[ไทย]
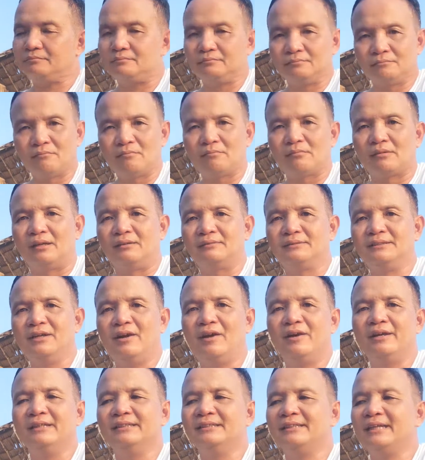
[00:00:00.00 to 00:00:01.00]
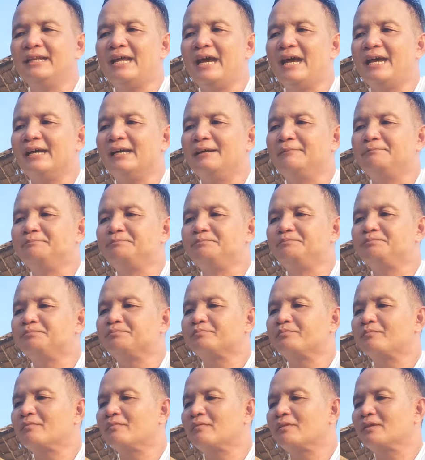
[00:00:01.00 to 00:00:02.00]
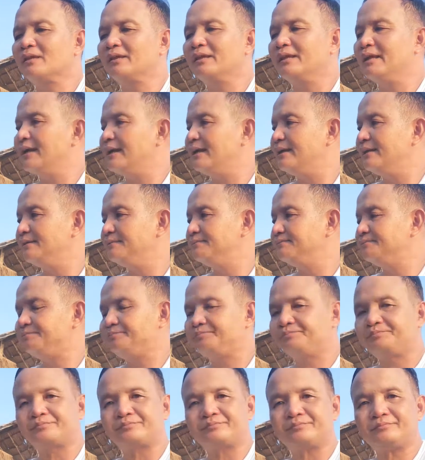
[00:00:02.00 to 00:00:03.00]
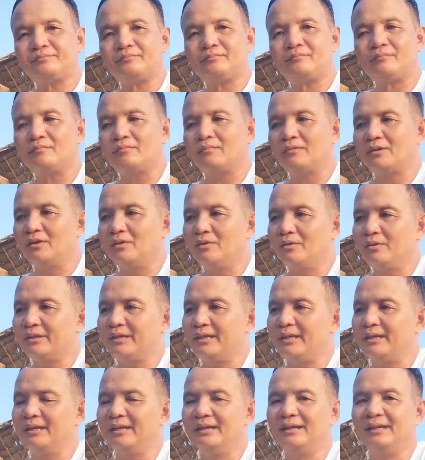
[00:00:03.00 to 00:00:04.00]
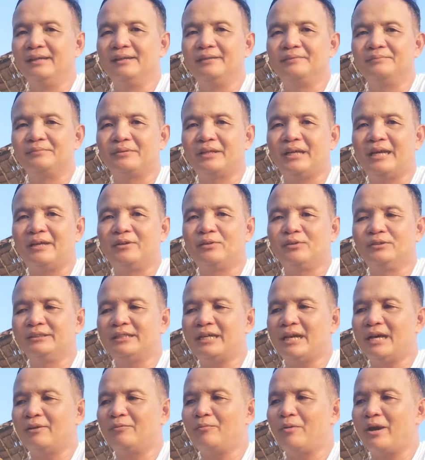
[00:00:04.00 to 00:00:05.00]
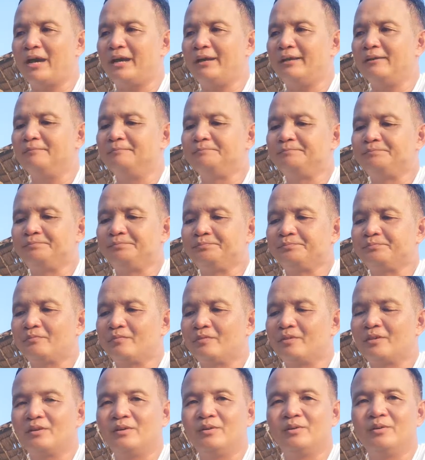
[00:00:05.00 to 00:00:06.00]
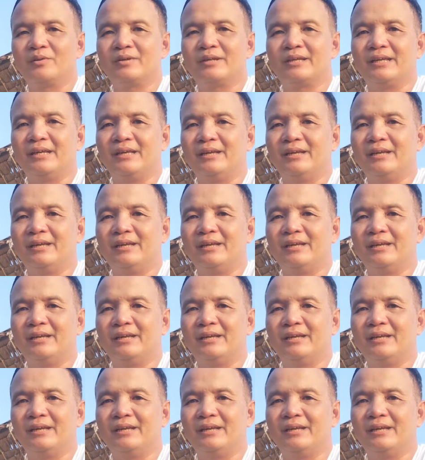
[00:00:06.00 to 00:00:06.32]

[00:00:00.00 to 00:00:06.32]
อืมยี่ห้อนี้ใช้ได้ครับนะฮะโอเคเลยนะฮะรสชาติไวน์โอเค